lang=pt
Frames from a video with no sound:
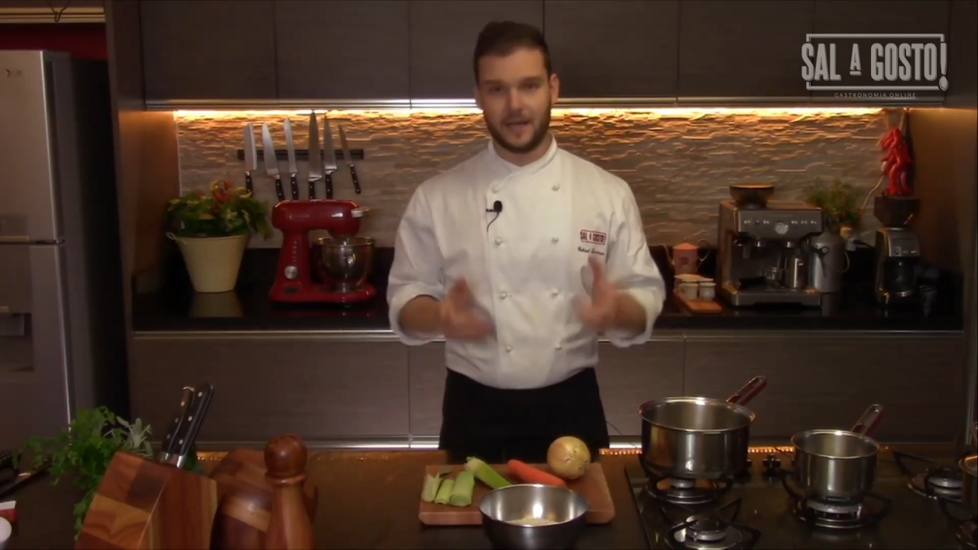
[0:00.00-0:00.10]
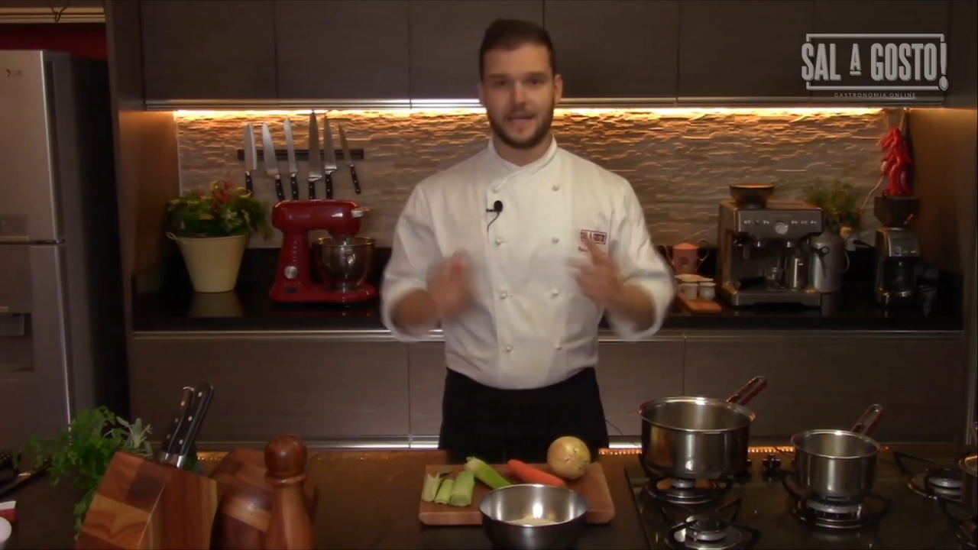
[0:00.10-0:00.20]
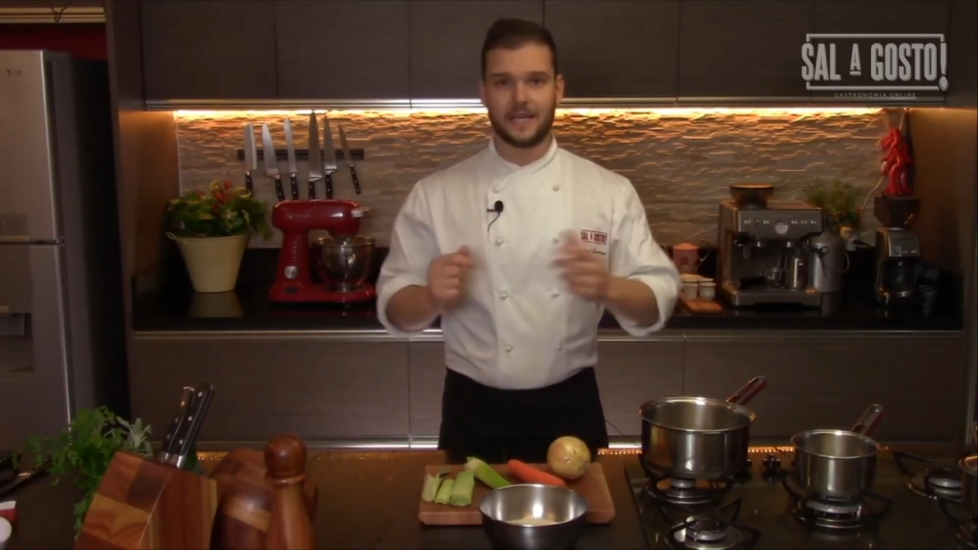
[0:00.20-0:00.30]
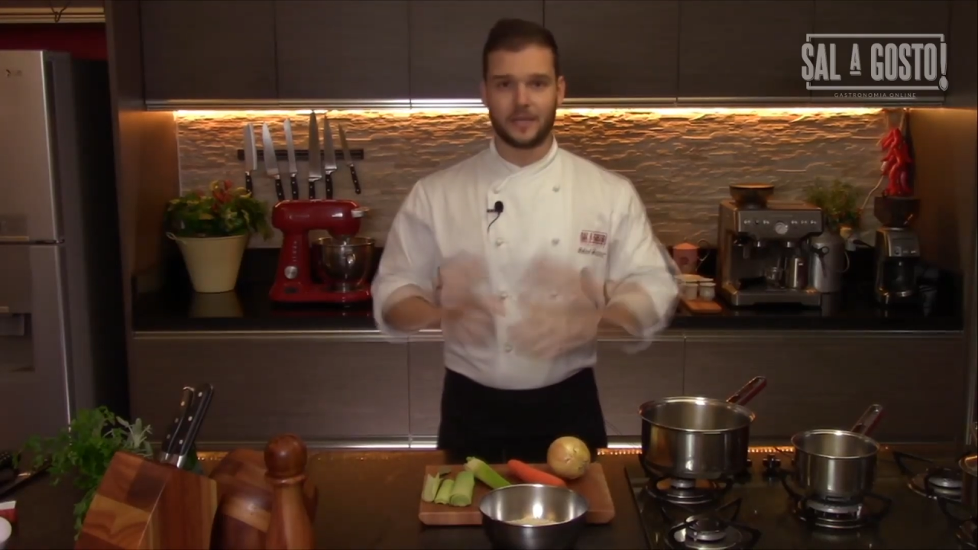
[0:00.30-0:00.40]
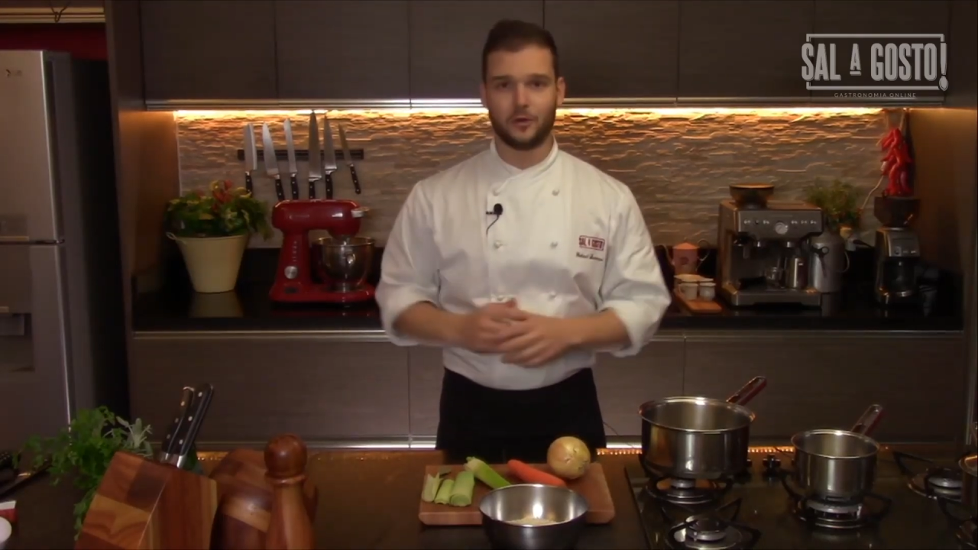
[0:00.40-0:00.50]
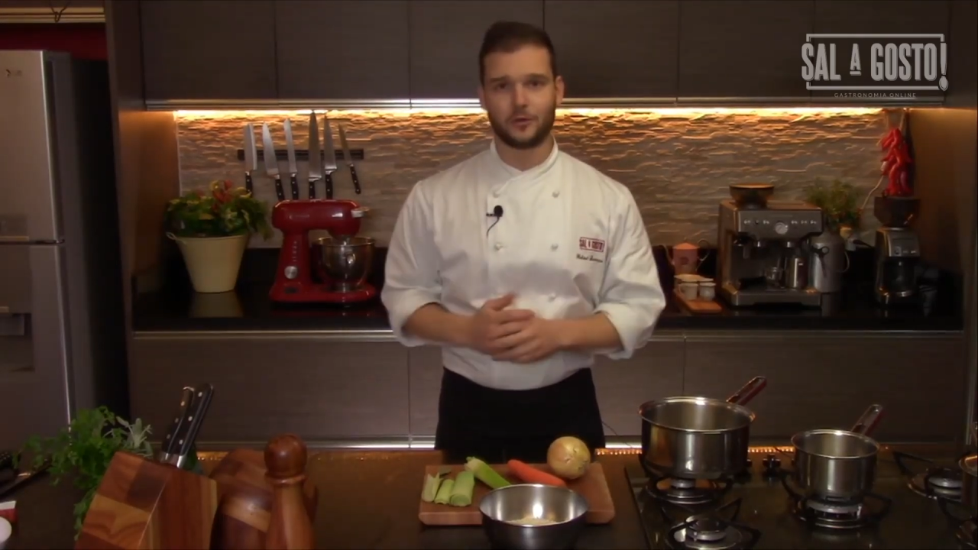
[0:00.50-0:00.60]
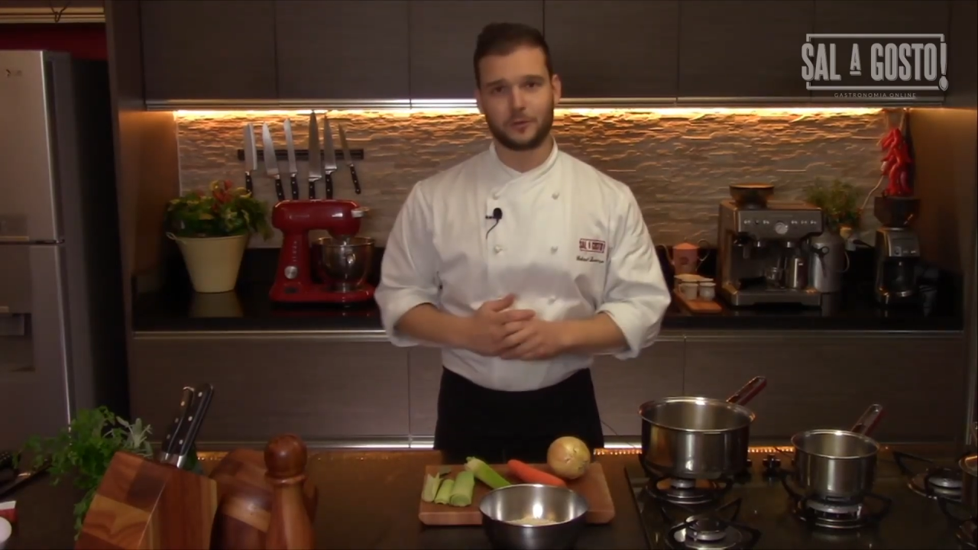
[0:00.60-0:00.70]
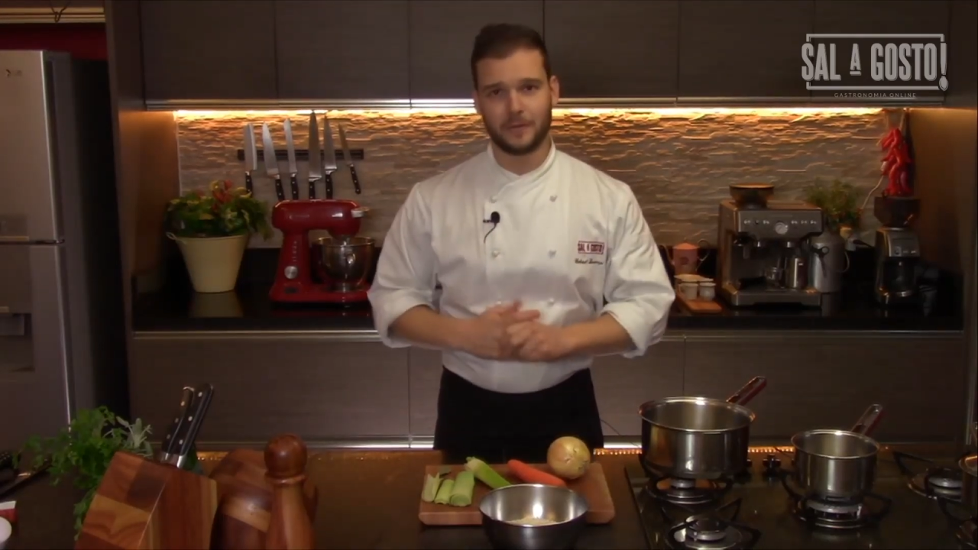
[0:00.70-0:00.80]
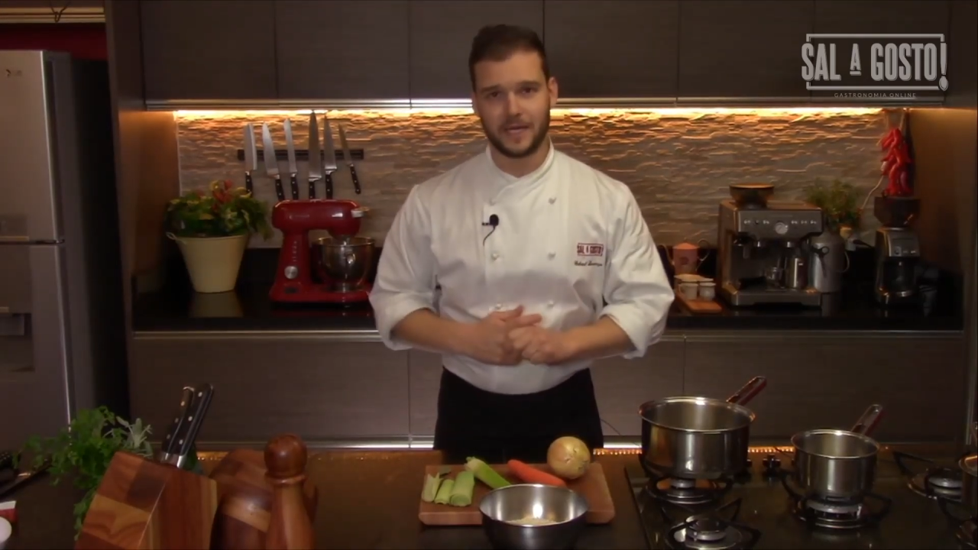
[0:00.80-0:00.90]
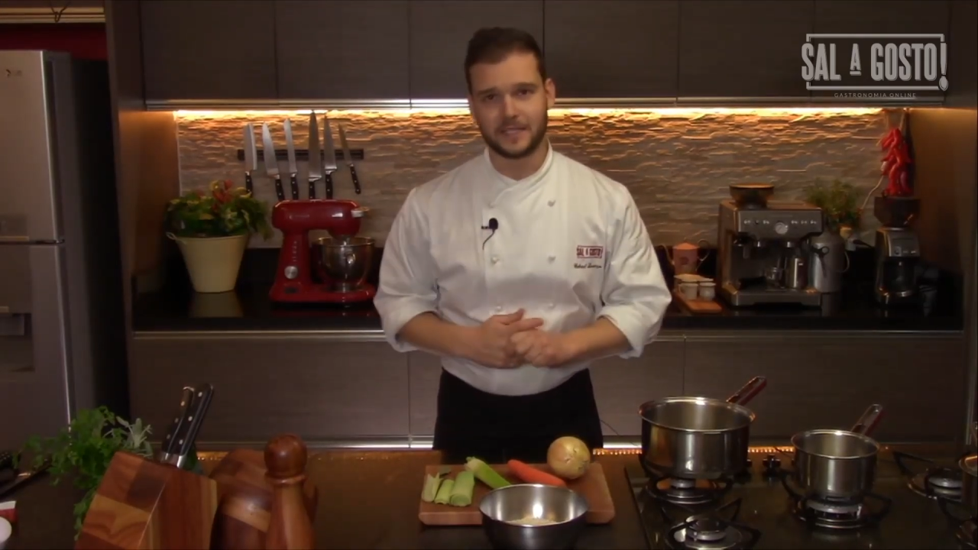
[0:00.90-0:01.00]
Vale aqui
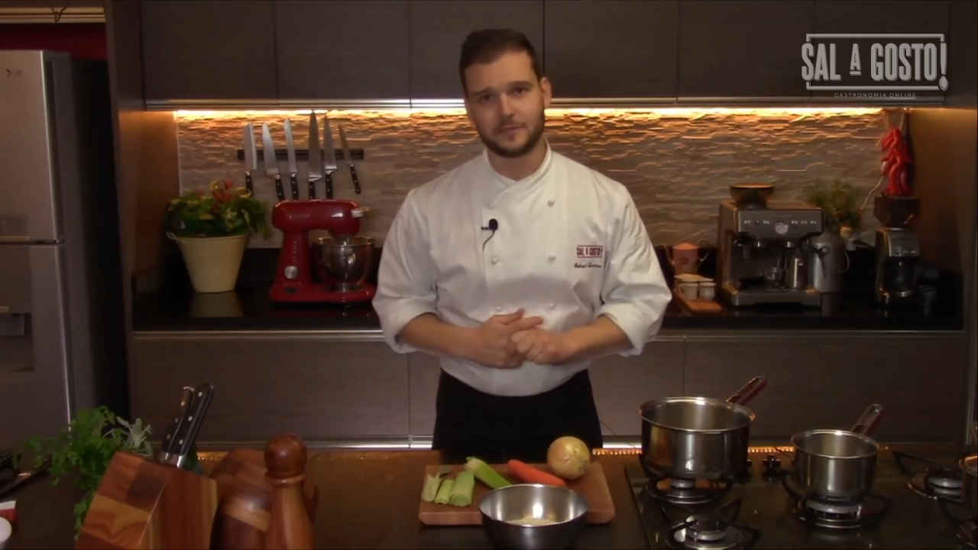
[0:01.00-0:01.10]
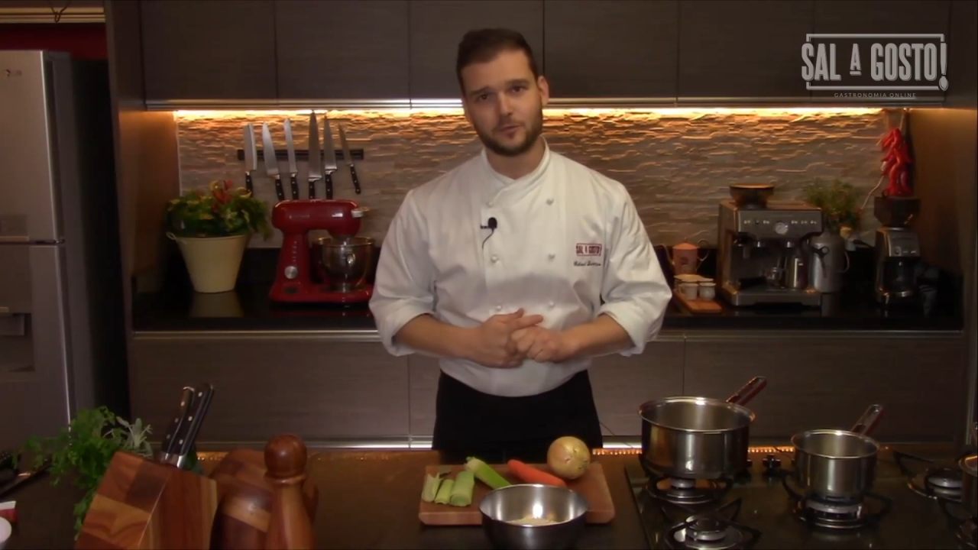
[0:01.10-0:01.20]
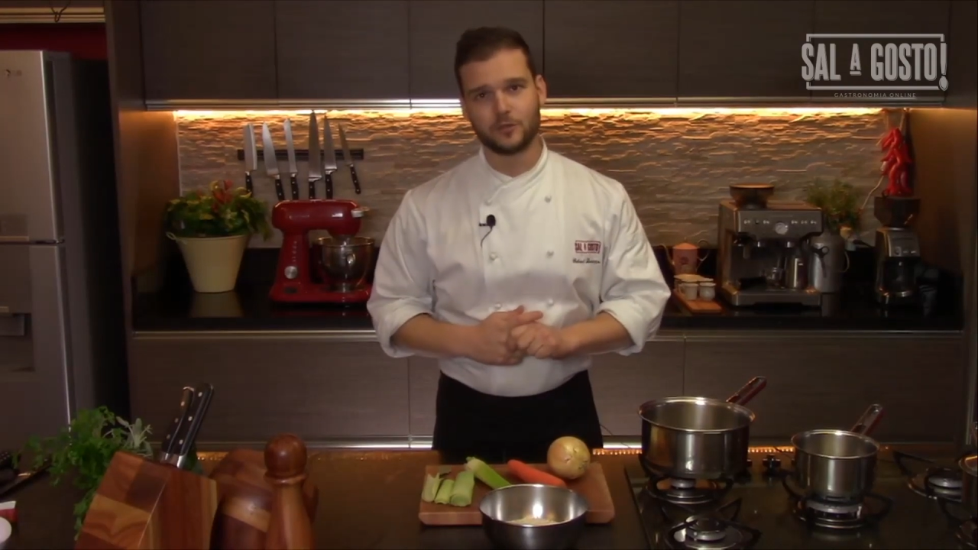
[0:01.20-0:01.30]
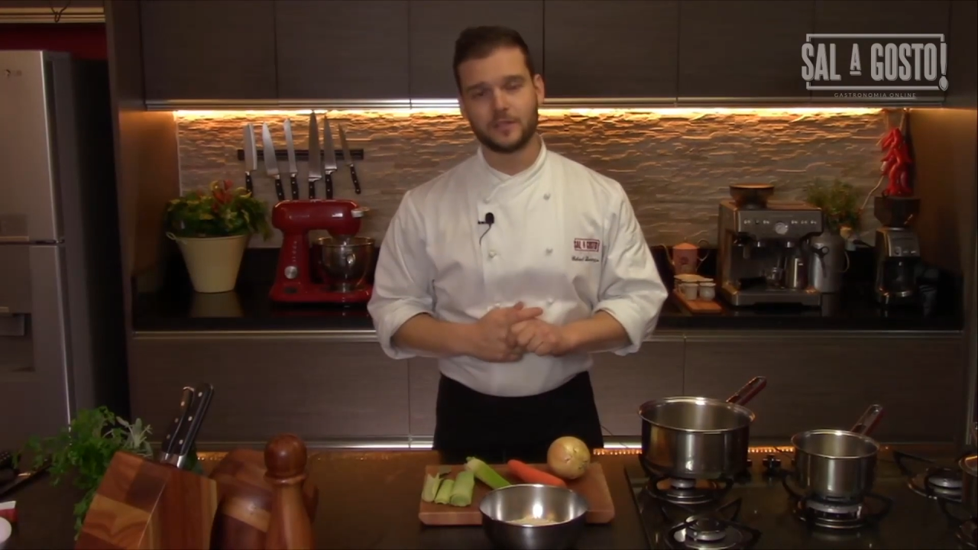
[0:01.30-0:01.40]
outro parênteses